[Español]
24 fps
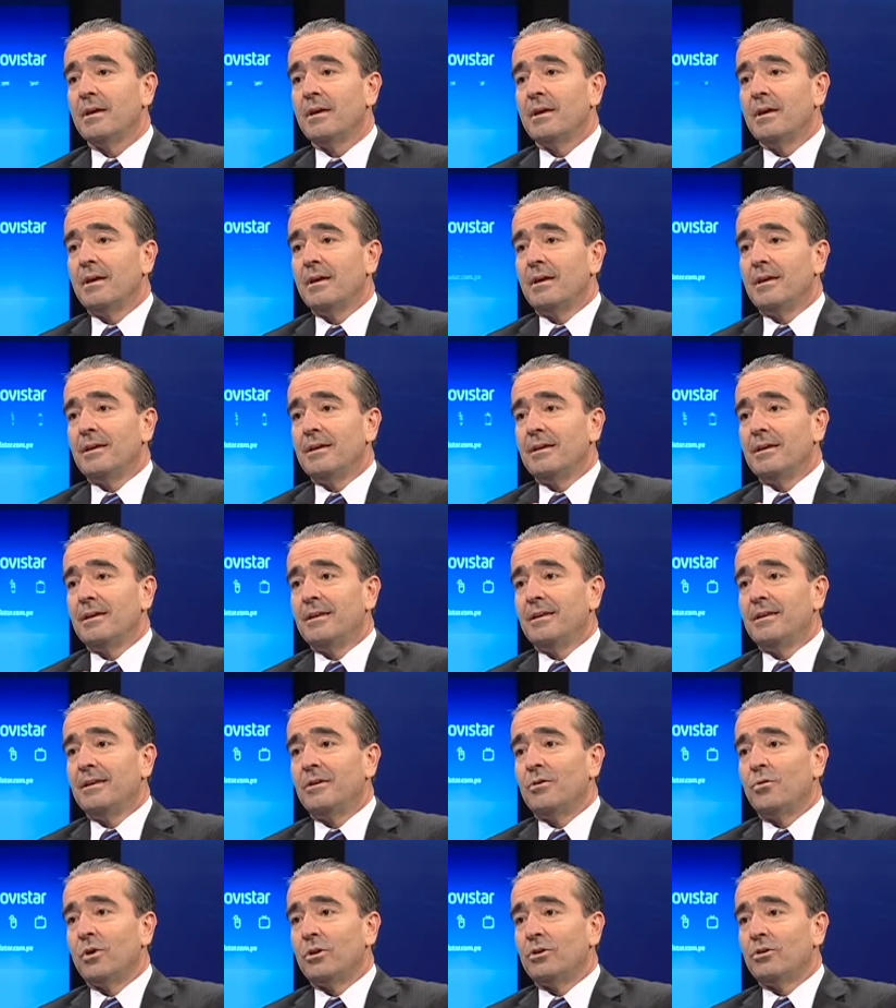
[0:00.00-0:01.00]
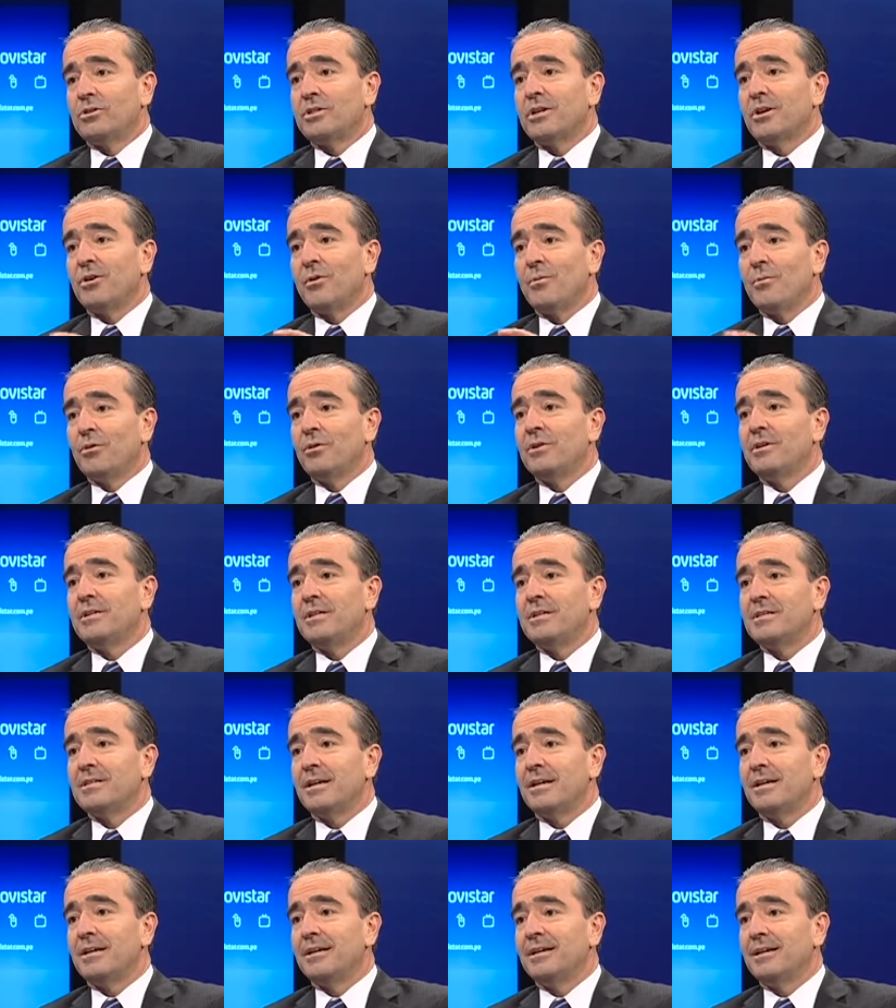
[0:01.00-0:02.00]
Sí, claro. Y cuando Cada
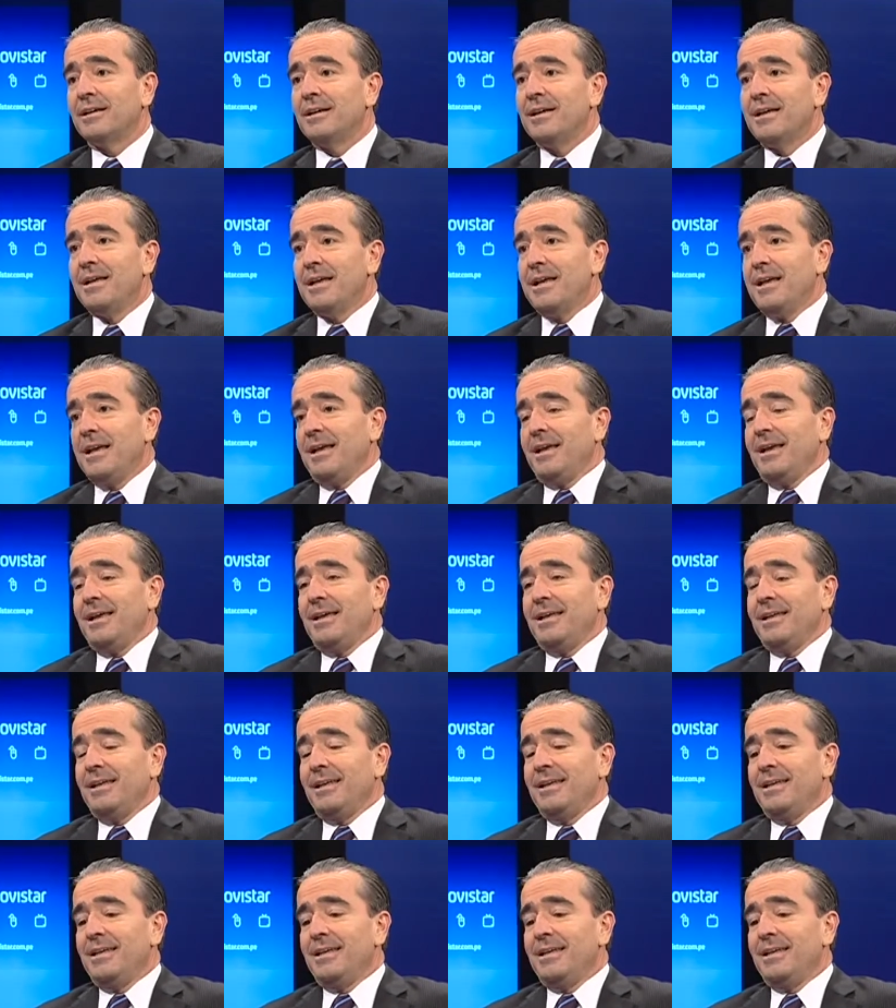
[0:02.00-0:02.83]
se rápido, además.